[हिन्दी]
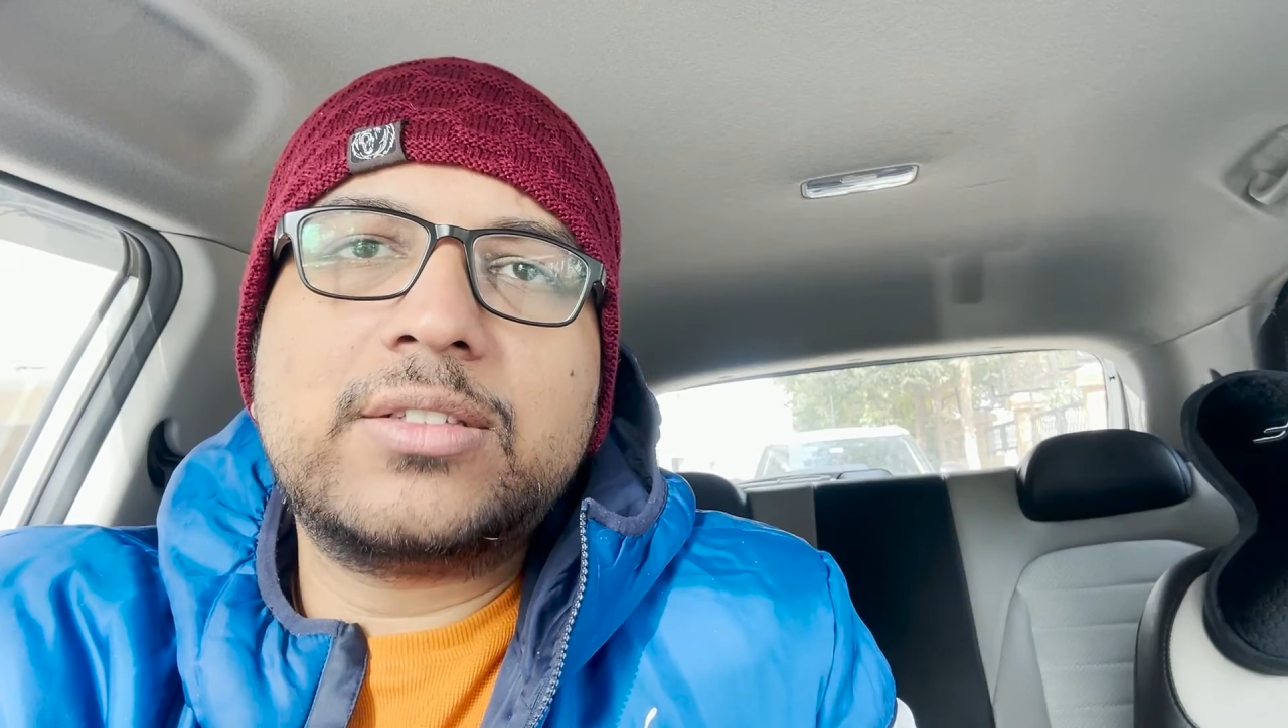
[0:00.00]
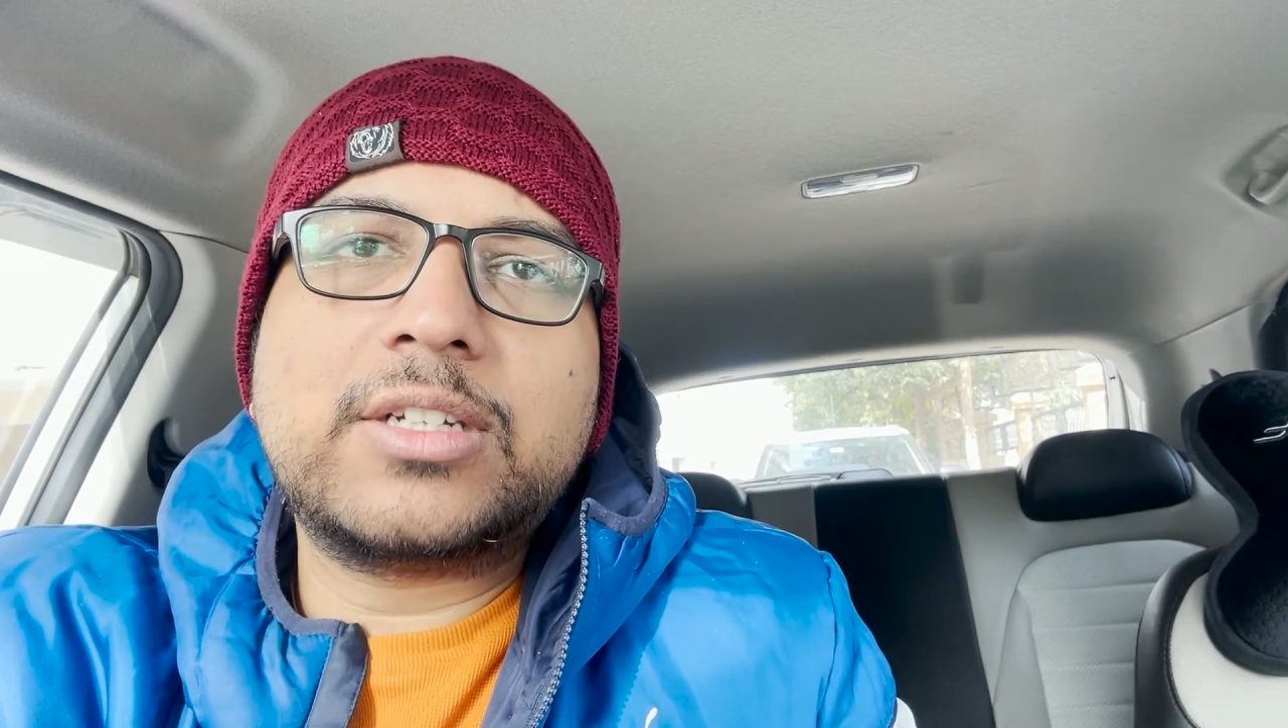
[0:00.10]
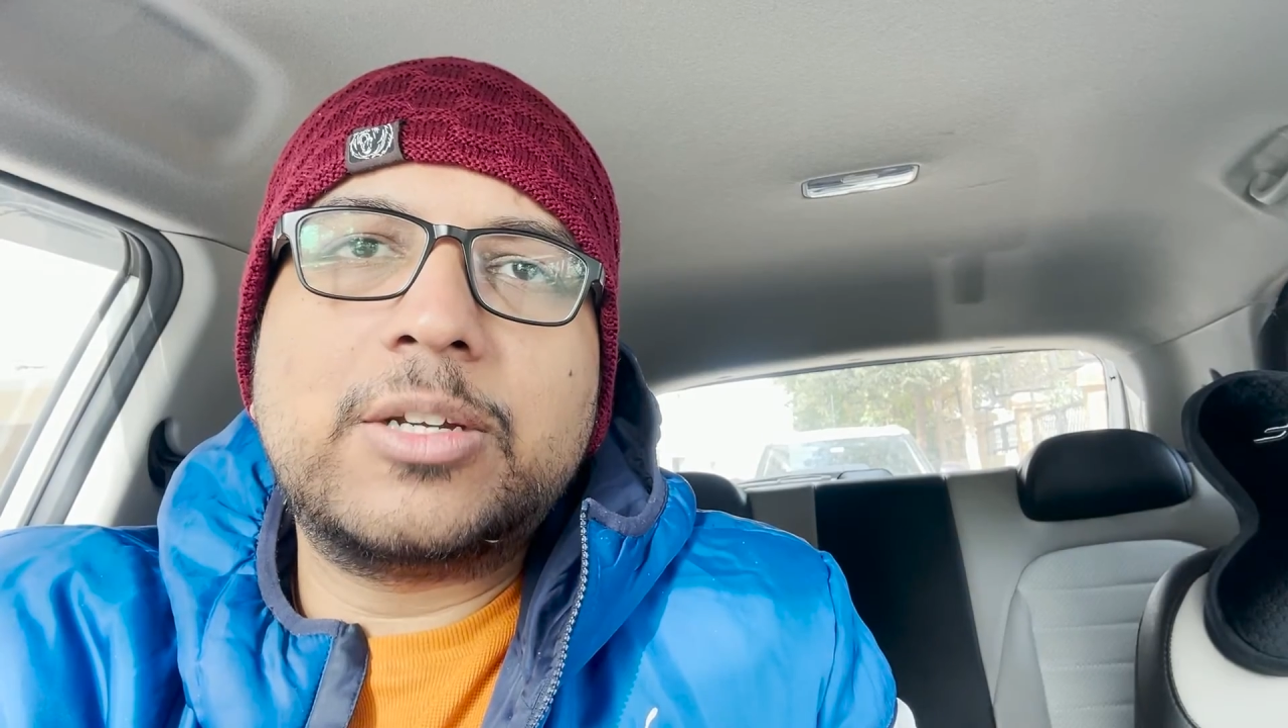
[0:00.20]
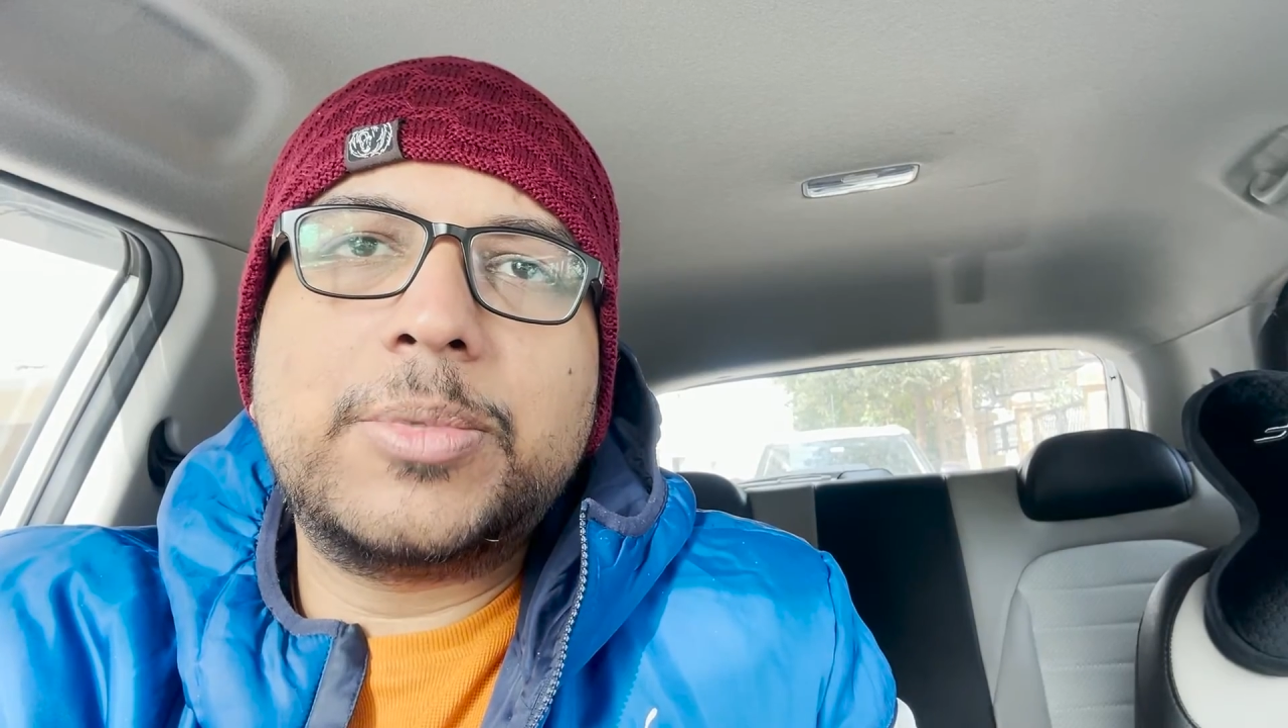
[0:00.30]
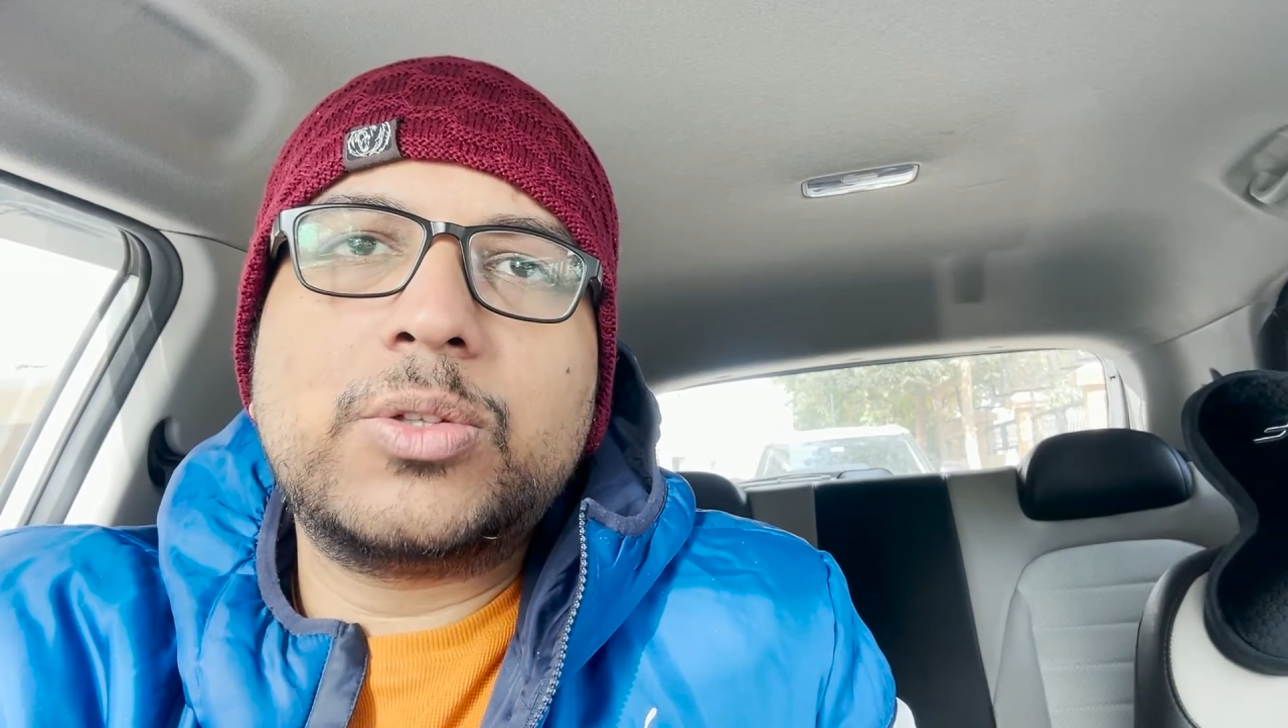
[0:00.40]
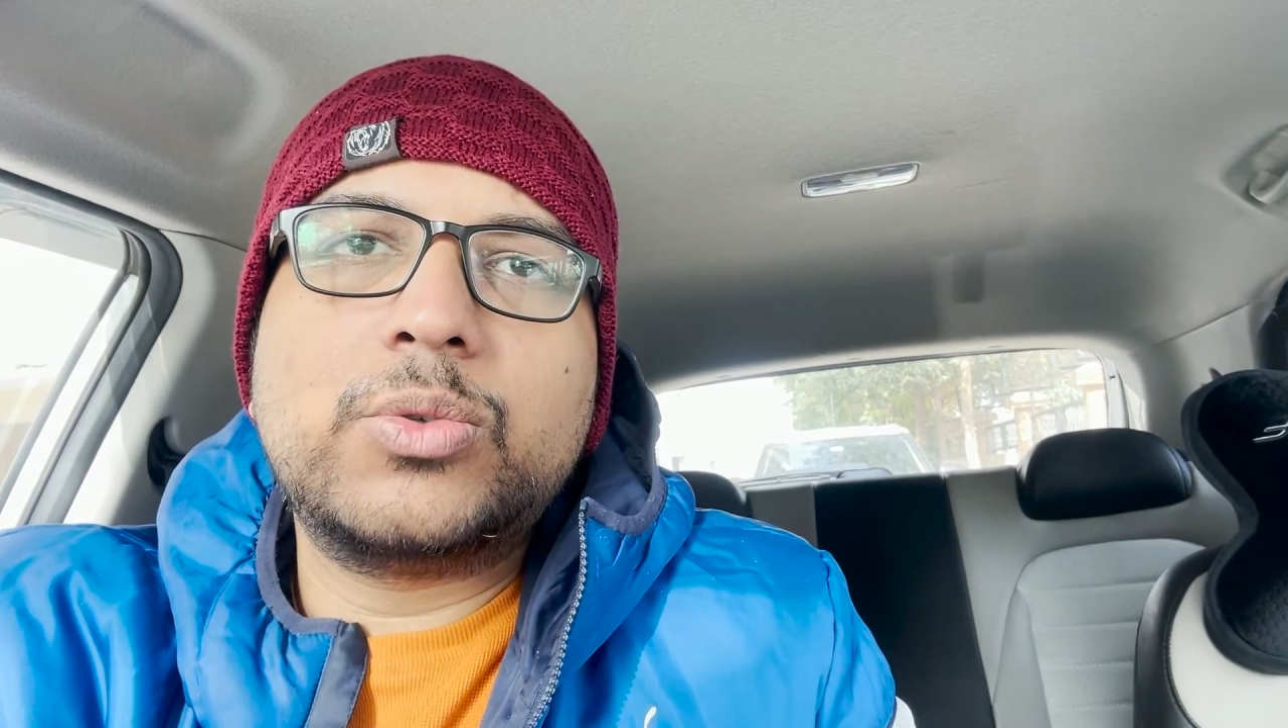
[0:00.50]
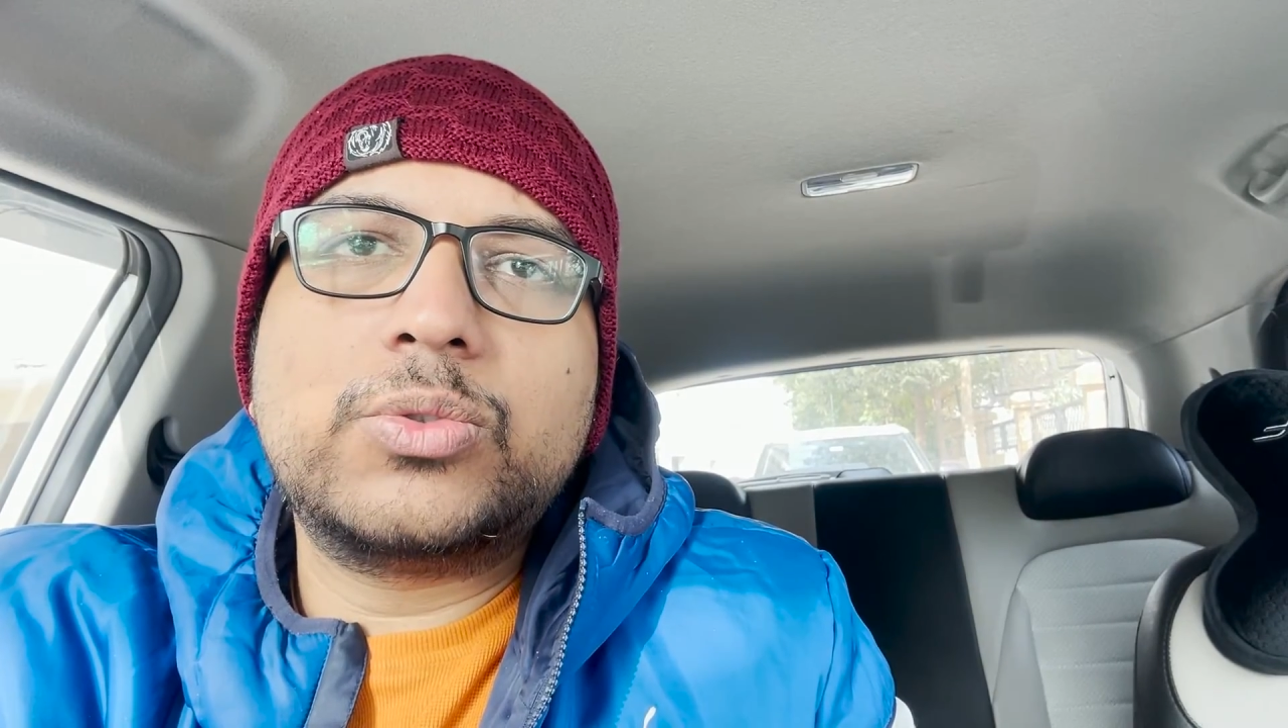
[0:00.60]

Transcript: स्क्रीन में तो